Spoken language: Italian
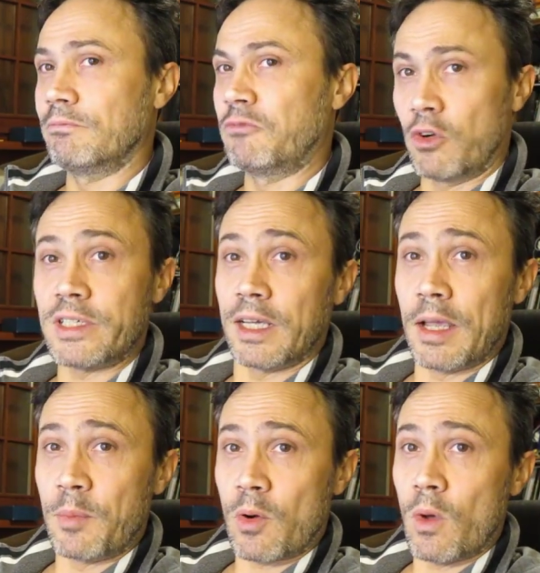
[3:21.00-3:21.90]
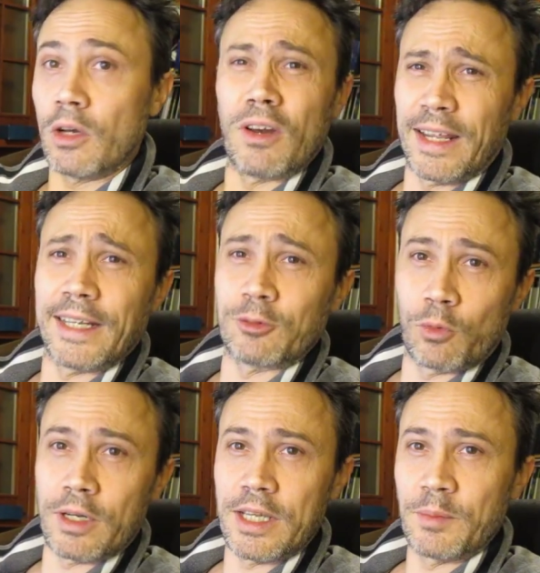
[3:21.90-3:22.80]
Forse anche per quello la
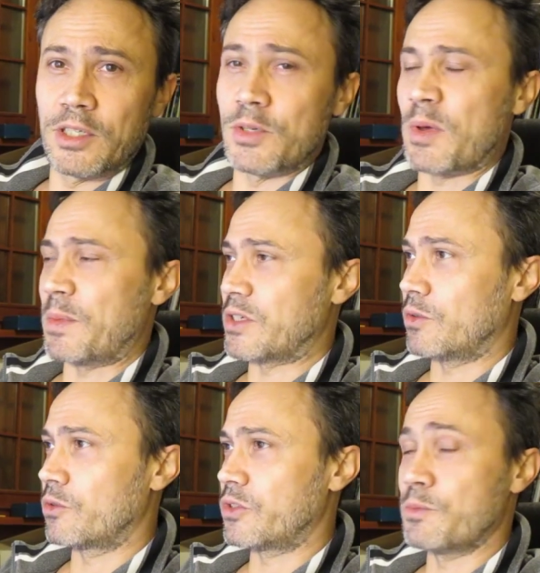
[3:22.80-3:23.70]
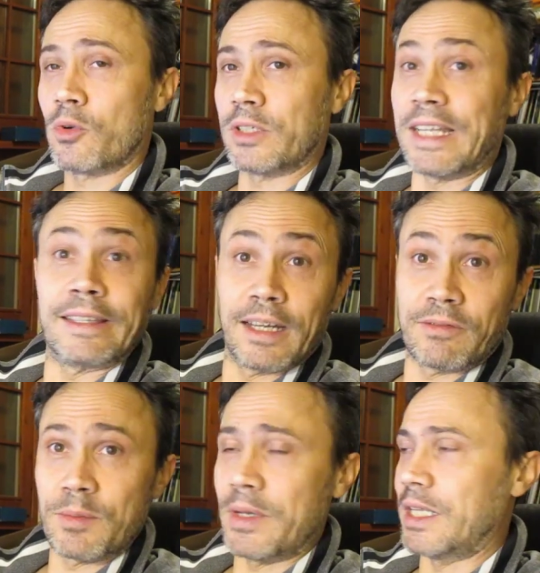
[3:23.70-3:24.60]
natura e gli amici per me sono così importanti e la
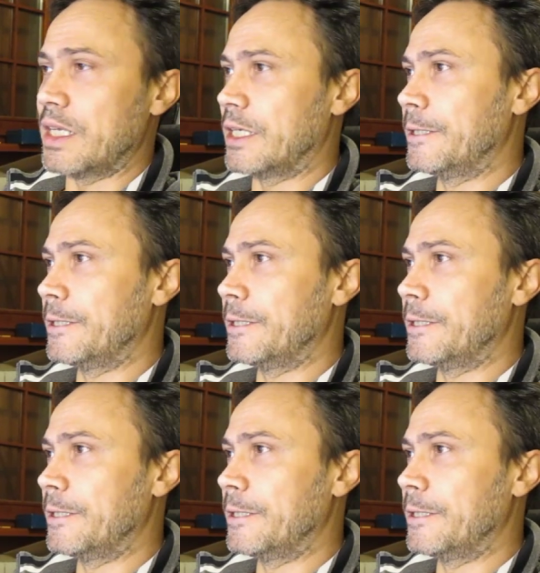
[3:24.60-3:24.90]
famiglia.